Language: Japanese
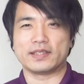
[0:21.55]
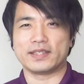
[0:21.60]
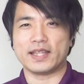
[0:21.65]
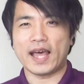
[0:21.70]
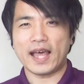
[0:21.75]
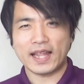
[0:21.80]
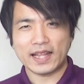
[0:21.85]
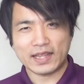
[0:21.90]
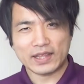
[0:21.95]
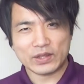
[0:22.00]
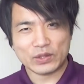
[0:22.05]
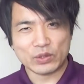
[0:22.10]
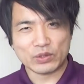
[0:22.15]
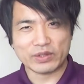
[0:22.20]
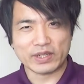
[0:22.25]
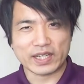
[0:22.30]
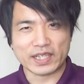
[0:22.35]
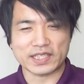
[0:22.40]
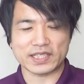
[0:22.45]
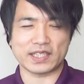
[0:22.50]
なん
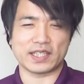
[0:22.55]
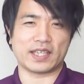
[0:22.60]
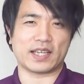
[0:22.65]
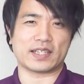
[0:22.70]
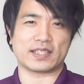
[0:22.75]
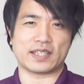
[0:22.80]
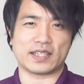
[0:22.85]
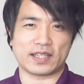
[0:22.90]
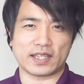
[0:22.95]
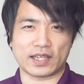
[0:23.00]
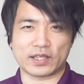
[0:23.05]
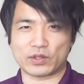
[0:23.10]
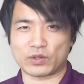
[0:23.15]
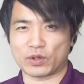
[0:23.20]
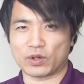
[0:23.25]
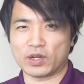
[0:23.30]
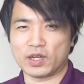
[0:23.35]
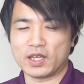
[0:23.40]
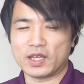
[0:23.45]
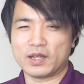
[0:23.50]
とかして痩せたい
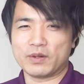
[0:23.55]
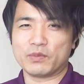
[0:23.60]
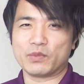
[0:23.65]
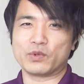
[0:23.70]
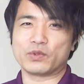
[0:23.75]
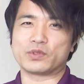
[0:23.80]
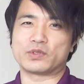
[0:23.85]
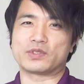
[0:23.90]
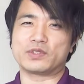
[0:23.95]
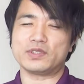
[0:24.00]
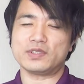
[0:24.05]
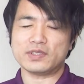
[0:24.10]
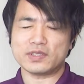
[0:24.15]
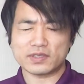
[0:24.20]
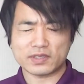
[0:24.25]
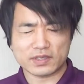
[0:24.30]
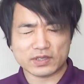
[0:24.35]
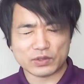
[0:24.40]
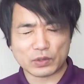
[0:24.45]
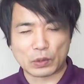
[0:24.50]
と、もう
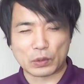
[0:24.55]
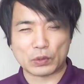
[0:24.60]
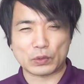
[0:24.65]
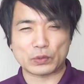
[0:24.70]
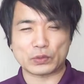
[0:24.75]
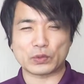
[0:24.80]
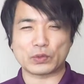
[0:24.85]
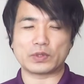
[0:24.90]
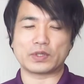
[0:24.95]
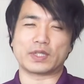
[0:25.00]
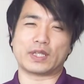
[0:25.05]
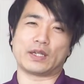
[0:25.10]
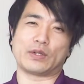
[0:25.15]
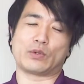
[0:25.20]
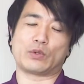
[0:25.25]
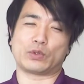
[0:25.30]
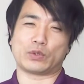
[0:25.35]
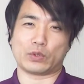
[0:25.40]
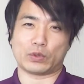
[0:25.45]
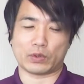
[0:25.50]
ずっとこの太って
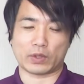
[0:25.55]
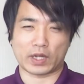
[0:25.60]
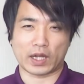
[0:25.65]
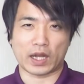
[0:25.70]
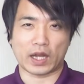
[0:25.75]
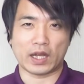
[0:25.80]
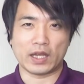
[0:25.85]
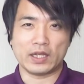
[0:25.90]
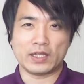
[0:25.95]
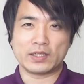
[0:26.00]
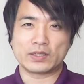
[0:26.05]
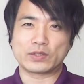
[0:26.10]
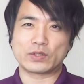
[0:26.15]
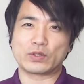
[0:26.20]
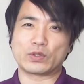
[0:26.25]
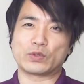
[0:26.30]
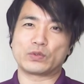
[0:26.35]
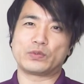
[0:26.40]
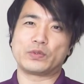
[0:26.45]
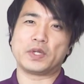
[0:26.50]
ることとか、
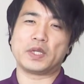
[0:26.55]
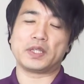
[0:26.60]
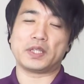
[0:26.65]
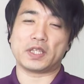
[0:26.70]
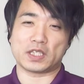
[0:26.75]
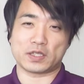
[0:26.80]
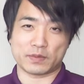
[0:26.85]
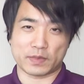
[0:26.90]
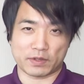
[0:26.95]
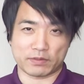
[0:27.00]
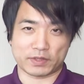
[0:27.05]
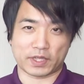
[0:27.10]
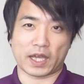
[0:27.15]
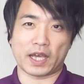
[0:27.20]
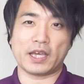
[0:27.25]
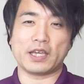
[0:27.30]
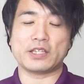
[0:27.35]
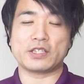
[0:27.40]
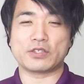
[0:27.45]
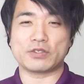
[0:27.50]
その増えてしまう
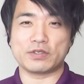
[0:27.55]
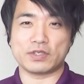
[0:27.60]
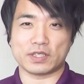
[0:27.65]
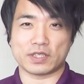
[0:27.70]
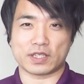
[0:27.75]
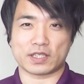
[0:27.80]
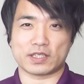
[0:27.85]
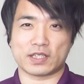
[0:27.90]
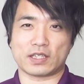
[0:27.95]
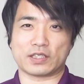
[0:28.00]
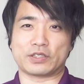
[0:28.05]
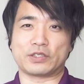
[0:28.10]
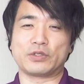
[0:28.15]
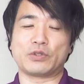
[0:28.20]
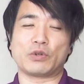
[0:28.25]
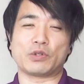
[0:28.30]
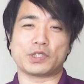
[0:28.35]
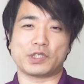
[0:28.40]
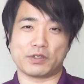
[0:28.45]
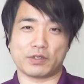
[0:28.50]
体重にですね
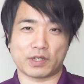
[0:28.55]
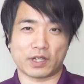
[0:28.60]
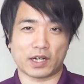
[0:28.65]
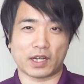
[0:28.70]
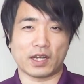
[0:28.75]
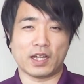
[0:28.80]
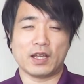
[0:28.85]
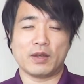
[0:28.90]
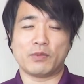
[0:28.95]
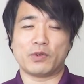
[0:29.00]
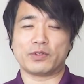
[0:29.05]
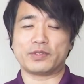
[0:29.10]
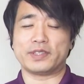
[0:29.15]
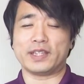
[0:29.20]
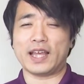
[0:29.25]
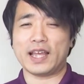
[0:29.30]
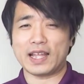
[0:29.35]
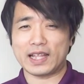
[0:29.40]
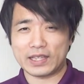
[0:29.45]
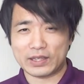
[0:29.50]
苦労してるから、もう
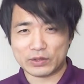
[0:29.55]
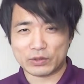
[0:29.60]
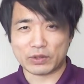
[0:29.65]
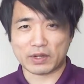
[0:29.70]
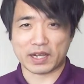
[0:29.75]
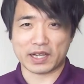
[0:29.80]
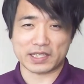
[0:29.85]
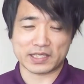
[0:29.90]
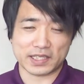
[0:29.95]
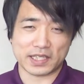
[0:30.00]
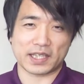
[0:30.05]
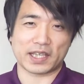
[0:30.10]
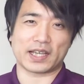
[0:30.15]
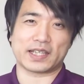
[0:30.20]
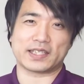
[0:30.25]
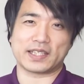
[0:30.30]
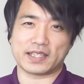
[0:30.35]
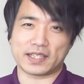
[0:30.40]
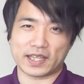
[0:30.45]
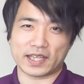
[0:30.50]
なんとかして
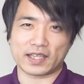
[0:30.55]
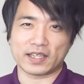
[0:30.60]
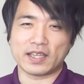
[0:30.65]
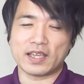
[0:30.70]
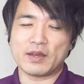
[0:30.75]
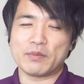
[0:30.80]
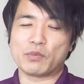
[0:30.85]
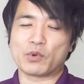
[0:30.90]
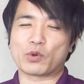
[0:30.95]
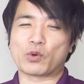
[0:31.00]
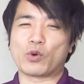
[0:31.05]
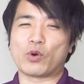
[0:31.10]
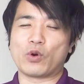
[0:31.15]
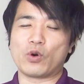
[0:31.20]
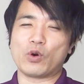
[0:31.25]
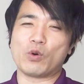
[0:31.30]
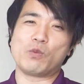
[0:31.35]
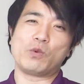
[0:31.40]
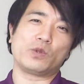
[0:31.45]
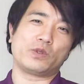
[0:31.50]
痩せたい、もう
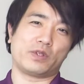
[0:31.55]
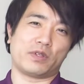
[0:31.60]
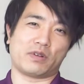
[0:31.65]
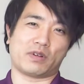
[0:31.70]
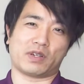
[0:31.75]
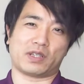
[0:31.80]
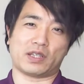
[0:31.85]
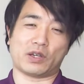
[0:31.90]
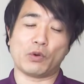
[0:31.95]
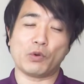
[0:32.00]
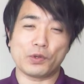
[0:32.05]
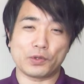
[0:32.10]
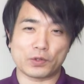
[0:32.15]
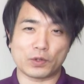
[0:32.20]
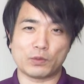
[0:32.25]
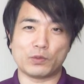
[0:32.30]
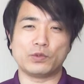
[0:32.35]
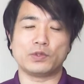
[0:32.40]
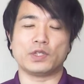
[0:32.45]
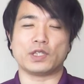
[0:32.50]
こう思ってる方多い
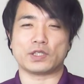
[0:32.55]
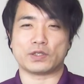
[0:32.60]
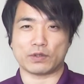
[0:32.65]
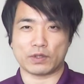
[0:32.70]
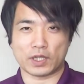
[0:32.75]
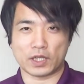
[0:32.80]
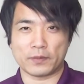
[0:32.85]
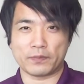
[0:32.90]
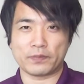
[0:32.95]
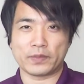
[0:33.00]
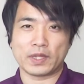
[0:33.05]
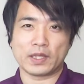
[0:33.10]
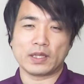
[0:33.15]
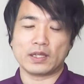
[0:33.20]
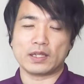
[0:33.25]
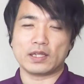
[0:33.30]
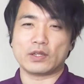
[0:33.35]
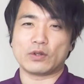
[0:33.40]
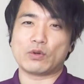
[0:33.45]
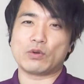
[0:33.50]
と思うんですよね。
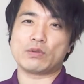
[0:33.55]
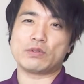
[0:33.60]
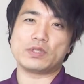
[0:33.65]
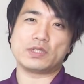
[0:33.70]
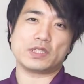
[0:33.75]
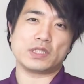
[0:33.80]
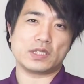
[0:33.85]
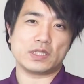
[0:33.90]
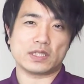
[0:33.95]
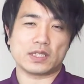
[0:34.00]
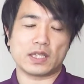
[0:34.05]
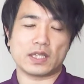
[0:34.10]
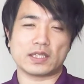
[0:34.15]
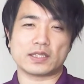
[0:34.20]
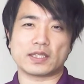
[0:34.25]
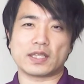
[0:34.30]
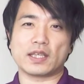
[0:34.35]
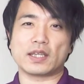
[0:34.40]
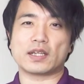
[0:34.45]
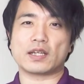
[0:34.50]
日本人っ
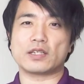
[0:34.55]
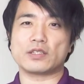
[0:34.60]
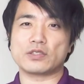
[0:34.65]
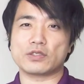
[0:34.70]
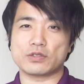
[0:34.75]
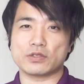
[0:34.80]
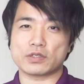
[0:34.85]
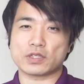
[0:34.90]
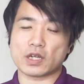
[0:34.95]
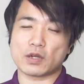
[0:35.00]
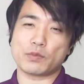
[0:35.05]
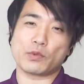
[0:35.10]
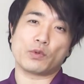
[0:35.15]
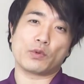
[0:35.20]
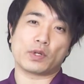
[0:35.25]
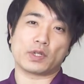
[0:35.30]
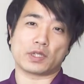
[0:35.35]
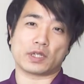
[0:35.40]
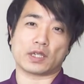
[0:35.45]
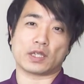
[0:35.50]
て生活習慣病
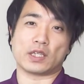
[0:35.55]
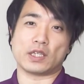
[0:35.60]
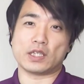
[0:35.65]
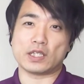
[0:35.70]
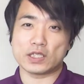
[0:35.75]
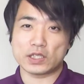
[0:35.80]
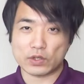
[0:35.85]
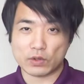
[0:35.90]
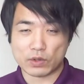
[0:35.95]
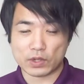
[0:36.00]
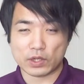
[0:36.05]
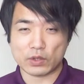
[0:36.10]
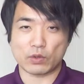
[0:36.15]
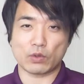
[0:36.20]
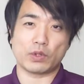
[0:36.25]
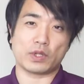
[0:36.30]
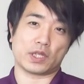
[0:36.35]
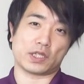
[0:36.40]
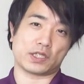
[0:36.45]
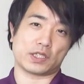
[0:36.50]
の方が非常に
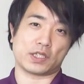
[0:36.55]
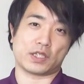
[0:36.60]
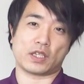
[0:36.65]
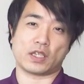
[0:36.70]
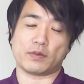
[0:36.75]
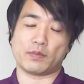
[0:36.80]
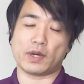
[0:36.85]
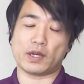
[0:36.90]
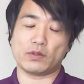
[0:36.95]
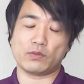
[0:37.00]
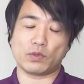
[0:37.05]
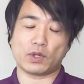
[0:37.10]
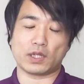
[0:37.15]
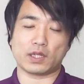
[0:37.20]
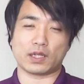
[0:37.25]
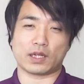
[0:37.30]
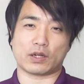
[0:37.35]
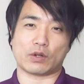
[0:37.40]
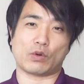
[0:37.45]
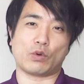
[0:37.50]
多いですし、肥満の
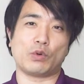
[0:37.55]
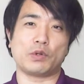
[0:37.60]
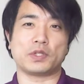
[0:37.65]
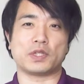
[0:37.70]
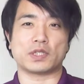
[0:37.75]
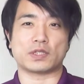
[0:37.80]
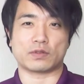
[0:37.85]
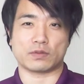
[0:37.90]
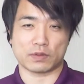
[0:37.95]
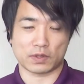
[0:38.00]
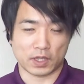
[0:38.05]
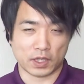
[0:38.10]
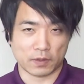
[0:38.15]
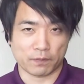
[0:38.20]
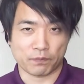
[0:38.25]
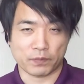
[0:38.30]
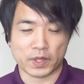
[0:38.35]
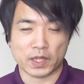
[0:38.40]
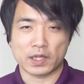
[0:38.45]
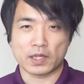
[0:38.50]
方が多いですの
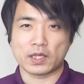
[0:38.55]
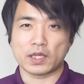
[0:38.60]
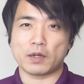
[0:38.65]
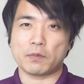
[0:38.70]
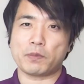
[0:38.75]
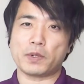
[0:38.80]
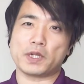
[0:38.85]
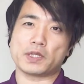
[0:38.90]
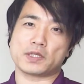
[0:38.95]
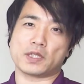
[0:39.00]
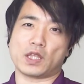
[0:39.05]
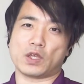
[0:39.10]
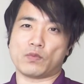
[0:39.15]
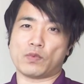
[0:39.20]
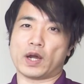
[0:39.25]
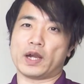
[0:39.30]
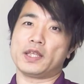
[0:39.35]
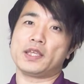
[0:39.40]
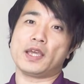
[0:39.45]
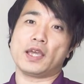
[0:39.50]
で、やっぱりですね、
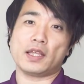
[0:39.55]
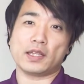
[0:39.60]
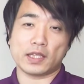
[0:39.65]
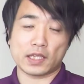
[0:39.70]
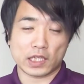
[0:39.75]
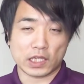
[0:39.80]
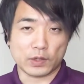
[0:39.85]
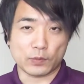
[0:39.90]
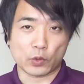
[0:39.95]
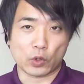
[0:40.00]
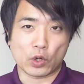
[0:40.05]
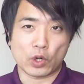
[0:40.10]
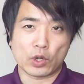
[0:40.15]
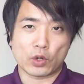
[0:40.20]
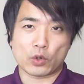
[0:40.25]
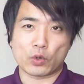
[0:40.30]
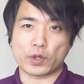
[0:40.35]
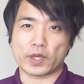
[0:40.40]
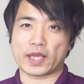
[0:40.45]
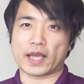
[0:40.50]
割合的にも
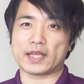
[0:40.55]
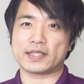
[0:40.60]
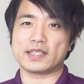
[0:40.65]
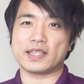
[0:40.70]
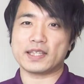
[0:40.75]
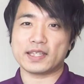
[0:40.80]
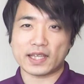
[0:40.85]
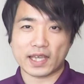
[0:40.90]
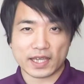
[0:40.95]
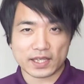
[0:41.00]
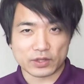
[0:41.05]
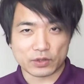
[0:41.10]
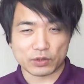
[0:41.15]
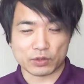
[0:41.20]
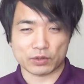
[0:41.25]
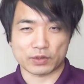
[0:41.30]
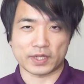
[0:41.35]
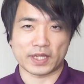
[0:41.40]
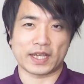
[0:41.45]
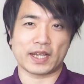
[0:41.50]
この痩せたいと
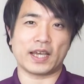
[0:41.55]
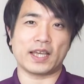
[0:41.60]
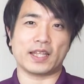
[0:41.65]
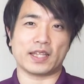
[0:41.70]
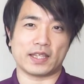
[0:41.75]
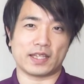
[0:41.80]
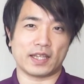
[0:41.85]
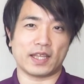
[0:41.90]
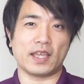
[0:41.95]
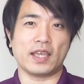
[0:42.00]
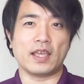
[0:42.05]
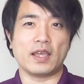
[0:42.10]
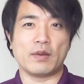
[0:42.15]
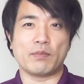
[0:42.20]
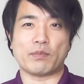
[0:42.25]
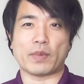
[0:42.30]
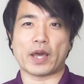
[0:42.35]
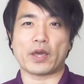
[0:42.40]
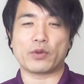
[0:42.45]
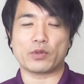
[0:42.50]
いう願いでね
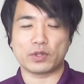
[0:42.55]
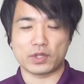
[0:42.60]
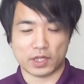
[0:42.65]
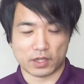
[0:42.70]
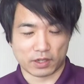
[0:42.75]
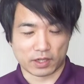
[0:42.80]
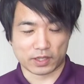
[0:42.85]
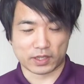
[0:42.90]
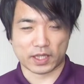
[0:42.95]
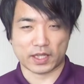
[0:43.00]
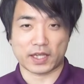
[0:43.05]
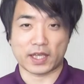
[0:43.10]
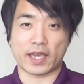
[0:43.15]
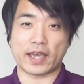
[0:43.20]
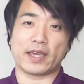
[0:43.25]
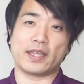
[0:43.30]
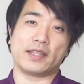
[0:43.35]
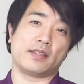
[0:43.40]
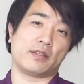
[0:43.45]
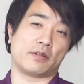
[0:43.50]
迷ってる方、
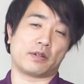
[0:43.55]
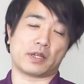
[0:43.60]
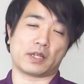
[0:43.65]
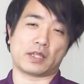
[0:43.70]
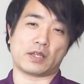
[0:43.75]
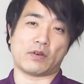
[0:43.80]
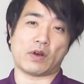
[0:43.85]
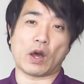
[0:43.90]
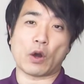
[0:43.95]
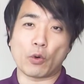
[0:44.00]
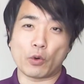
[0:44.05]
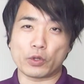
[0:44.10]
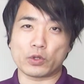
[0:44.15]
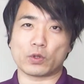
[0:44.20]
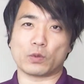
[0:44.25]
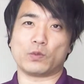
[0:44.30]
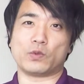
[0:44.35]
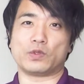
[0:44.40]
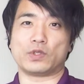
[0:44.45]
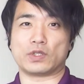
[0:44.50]
悩んでる方は多い
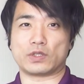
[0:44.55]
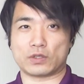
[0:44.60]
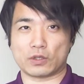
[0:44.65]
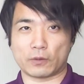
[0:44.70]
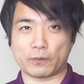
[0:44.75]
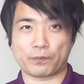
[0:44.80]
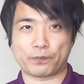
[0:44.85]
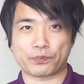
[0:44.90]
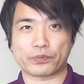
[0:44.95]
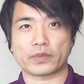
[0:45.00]
と思うんですよ。